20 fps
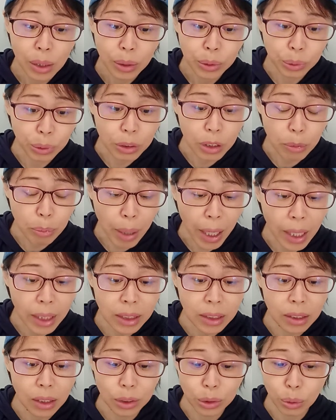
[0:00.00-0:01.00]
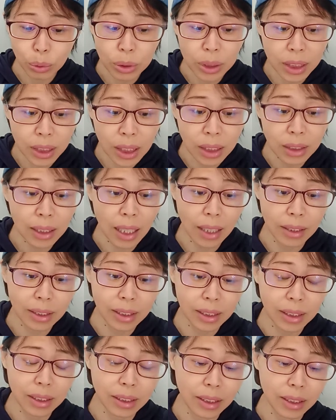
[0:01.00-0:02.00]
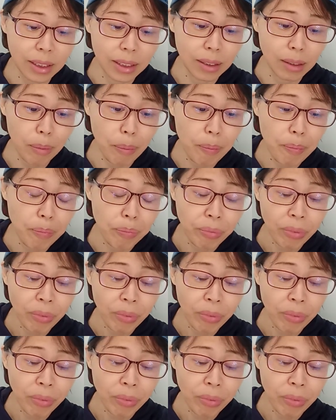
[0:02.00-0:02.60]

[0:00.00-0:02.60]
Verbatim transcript: 所有的拍摄都是正常的进行。